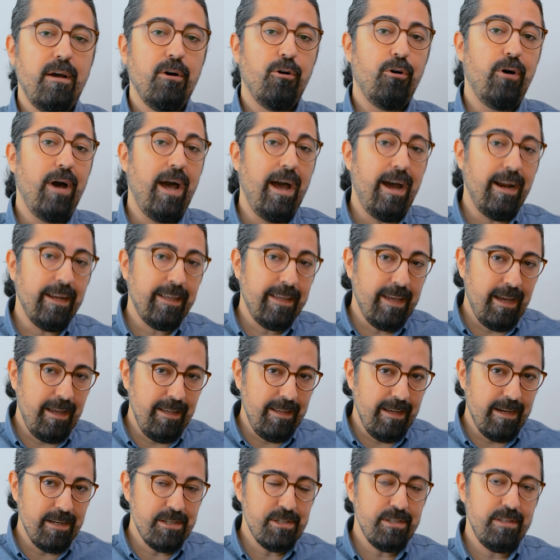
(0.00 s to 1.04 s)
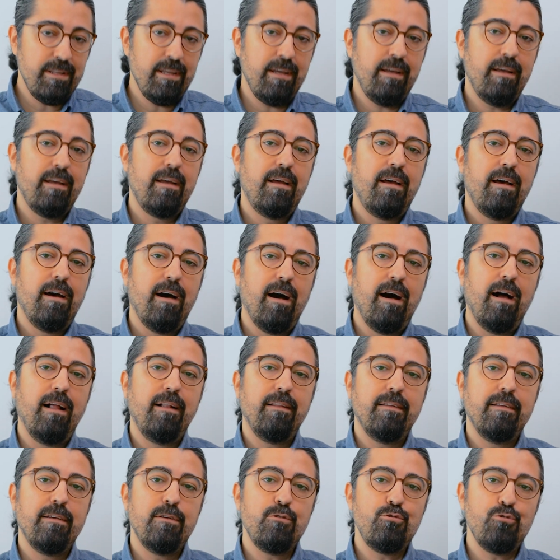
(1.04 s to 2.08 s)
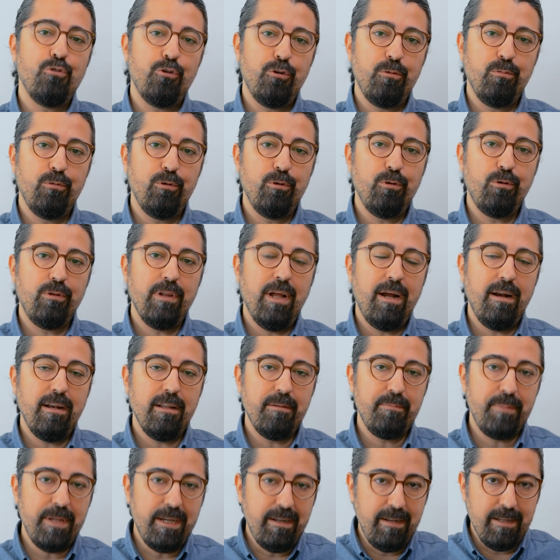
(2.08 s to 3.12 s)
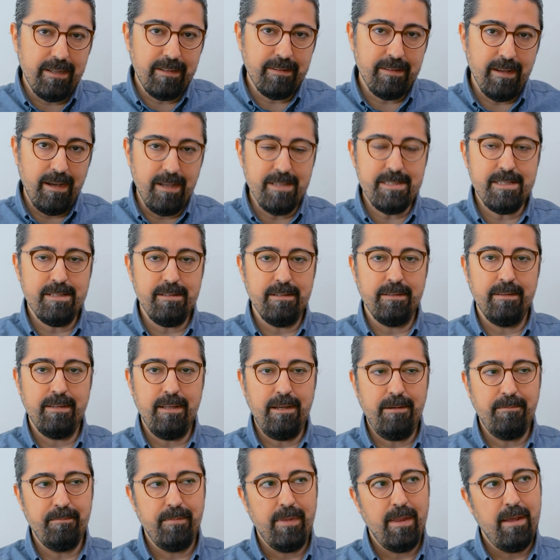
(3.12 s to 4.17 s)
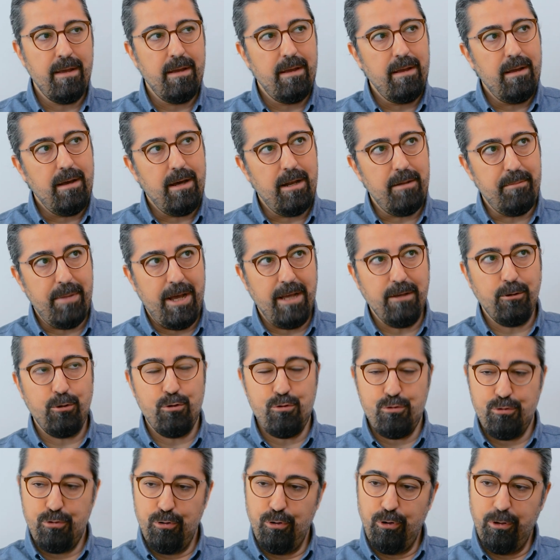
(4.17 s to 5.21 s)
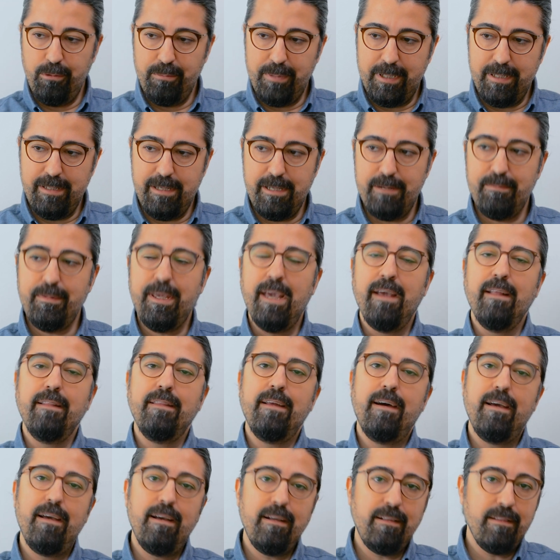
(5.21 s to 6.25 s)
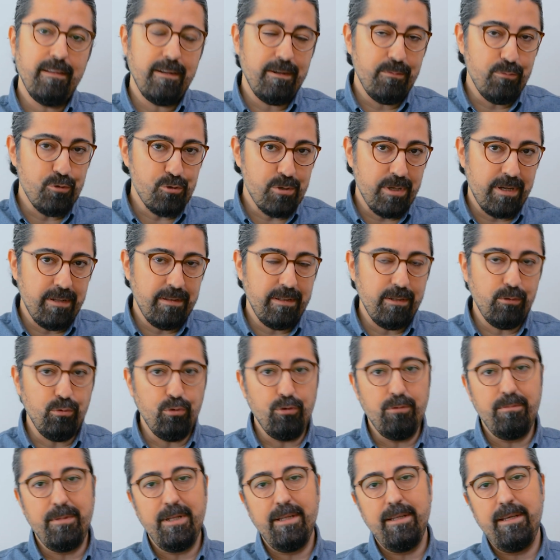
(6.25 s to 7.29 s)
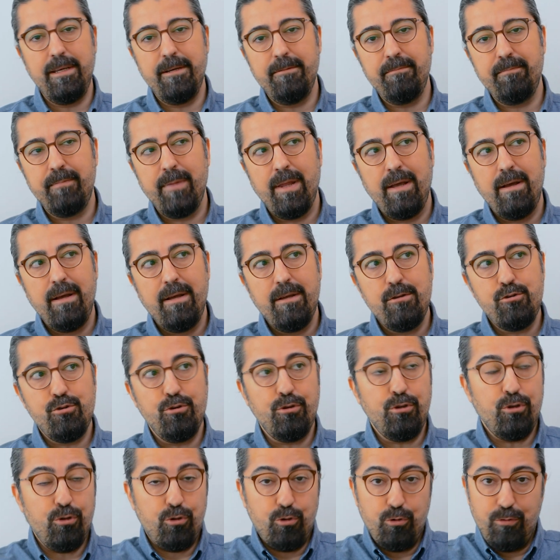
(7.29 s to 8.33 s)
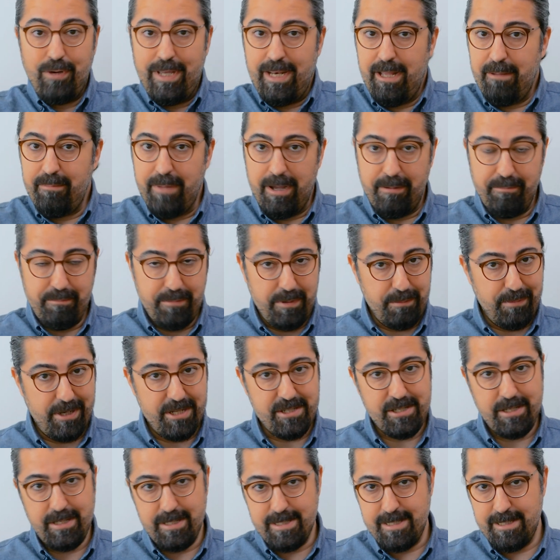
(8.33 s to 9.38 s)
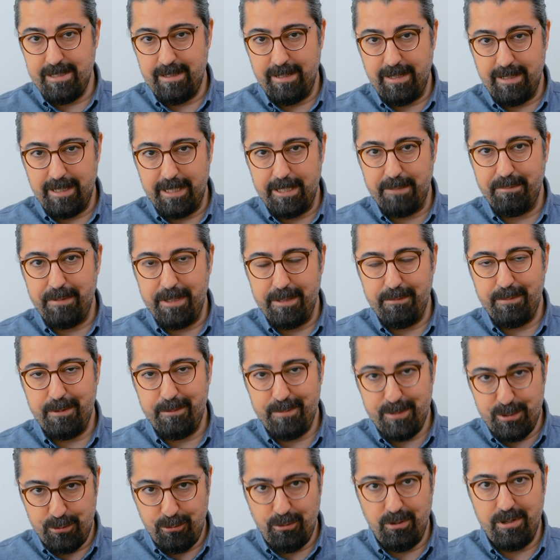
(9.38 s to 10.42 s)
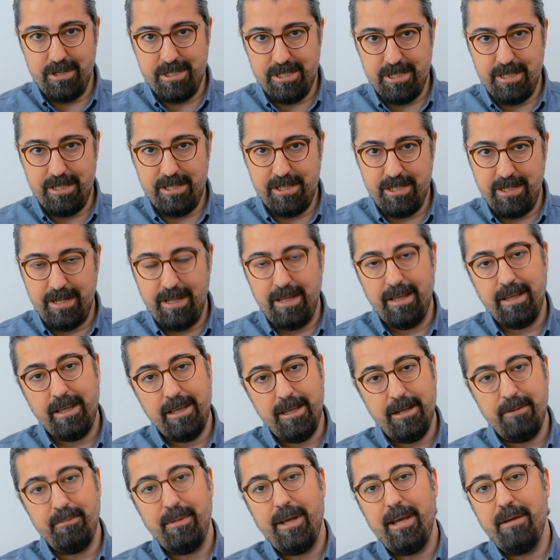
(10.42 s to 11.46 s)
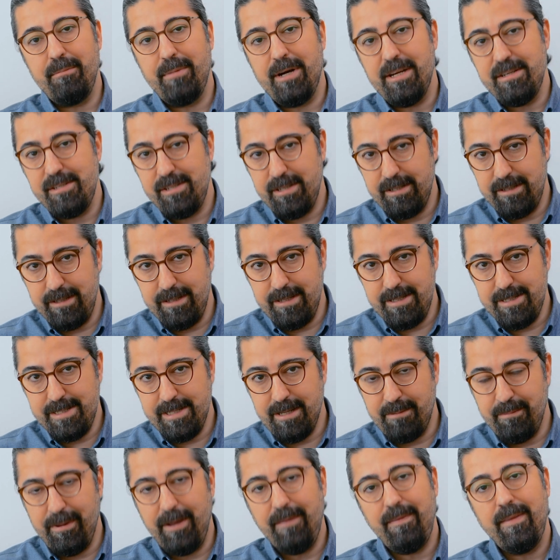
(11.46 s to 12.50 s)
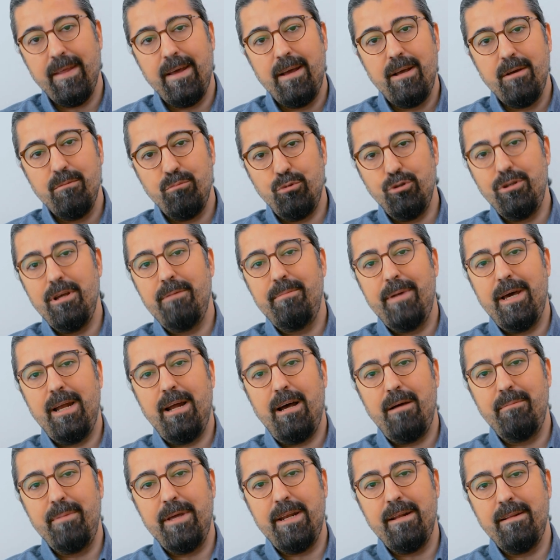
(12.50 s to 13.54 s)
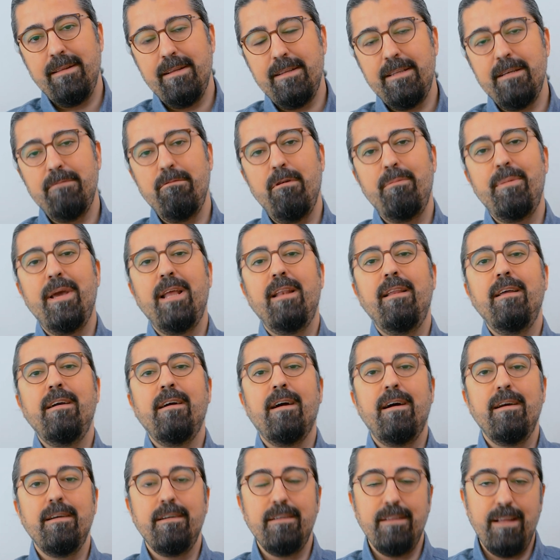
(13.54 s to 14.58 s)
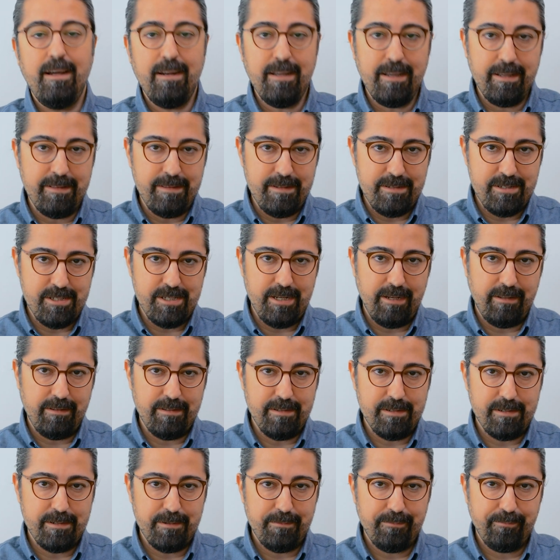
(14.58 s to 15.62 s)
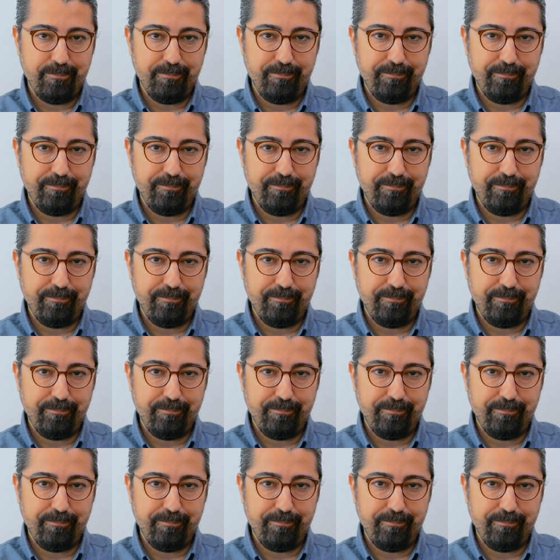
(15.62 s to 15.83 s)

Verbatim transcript: O erken yaşta aldığın sorumluluklarla birlikte aslında hani ben güçlü olmalıyım, kendi ayaklarım üzerinde durmalıyım. Çünkü güvenemem bir başkasına gibi bir psikoloji içine girmeye başladığın zaman bu da beraberinde tabii belli kaygılar getirecektir.